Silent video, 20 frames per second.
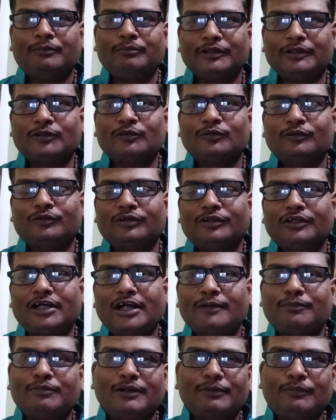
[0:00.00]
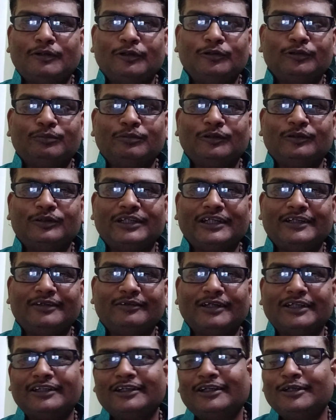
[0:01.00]
मित्रों आपका बहुत बहुत
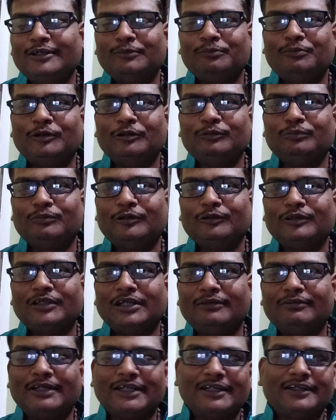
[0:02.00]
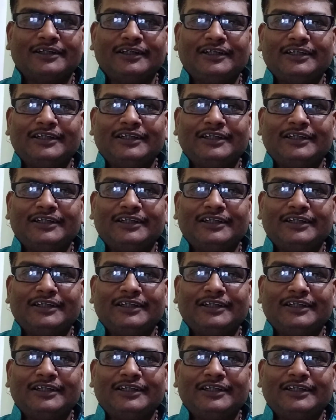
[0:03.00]
धन्यवाद बहुत बहुत आभार